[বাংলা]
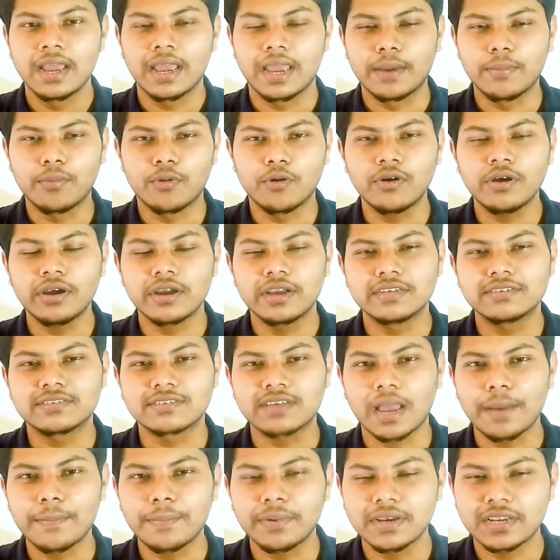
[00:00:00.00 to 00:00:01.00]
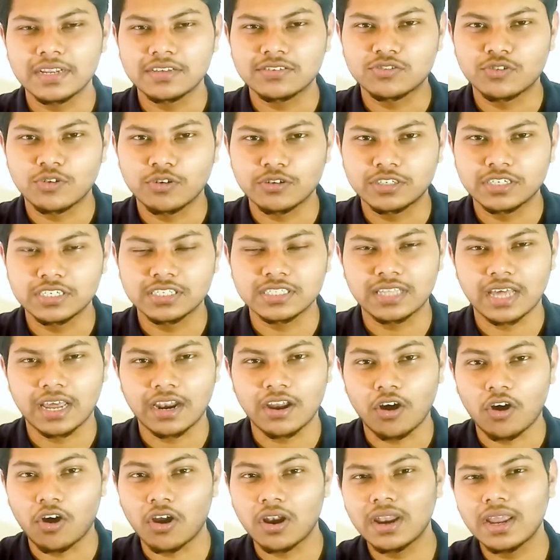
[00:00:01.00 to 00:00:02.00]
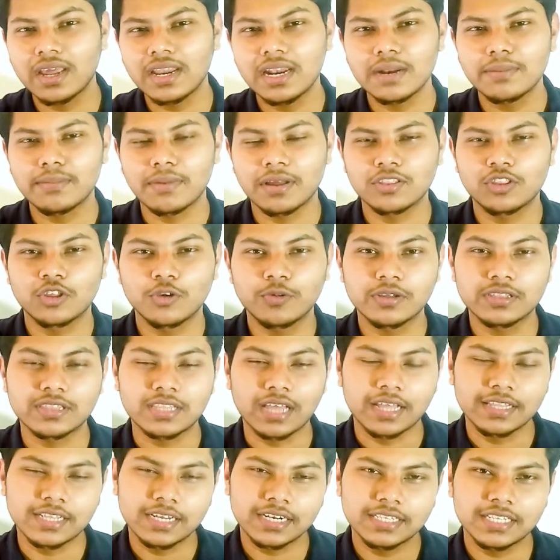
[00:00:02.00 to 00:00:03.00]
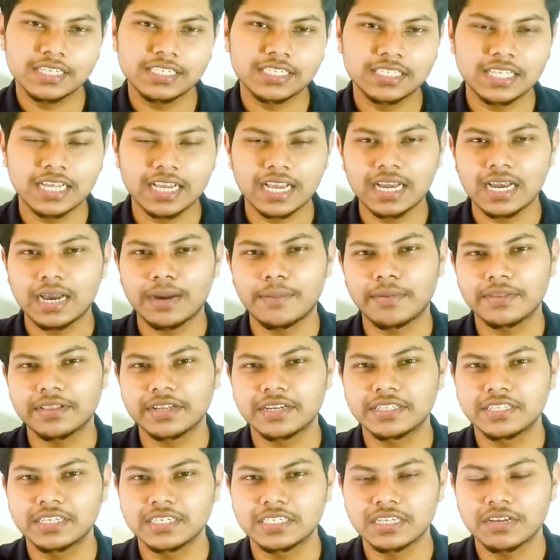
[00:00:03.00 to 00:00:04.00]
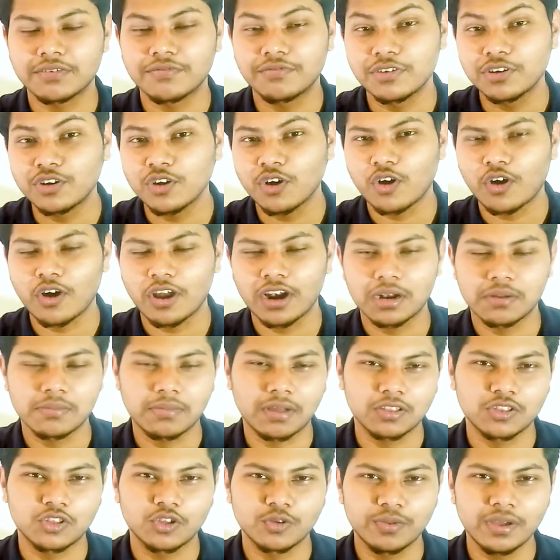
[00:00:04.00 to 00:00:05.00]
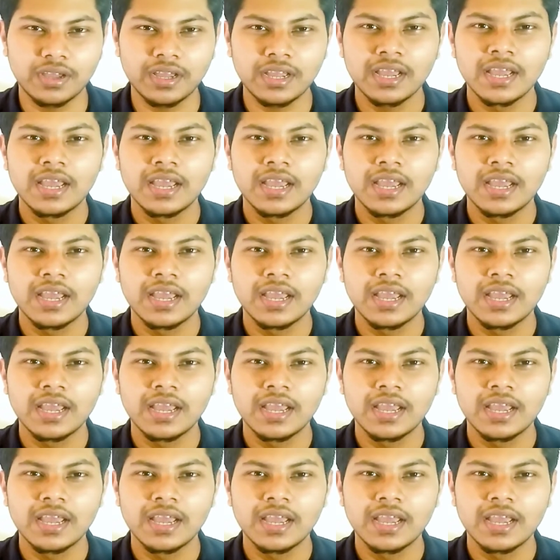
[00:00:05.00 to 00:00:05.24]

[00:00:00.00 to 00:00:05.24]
এবং স্কাইপি টেস্ট হচ্ছেন তারা অনলাইনের মাধ্যমে তাদের দেশ থেকে আমাদের দেশে ভিডিও কলের মাধ্যমে